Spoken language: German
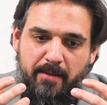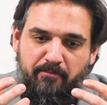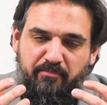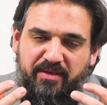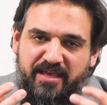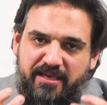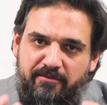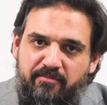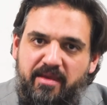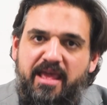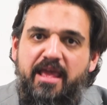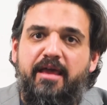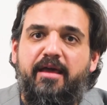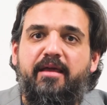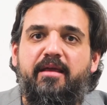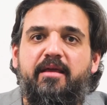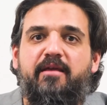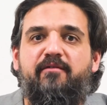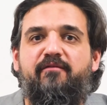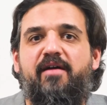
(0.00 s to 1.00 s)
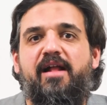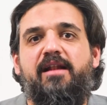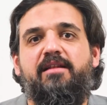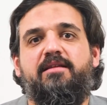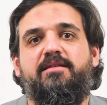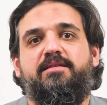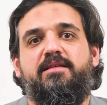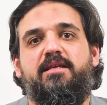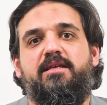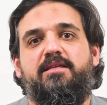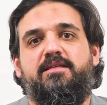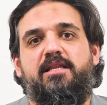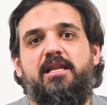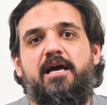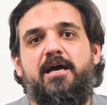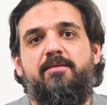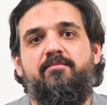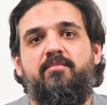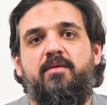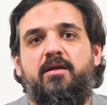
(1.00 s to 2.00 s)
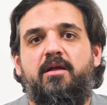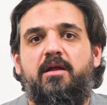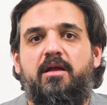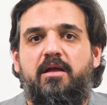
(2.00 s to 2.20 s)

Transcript: primären Quellen des Islam,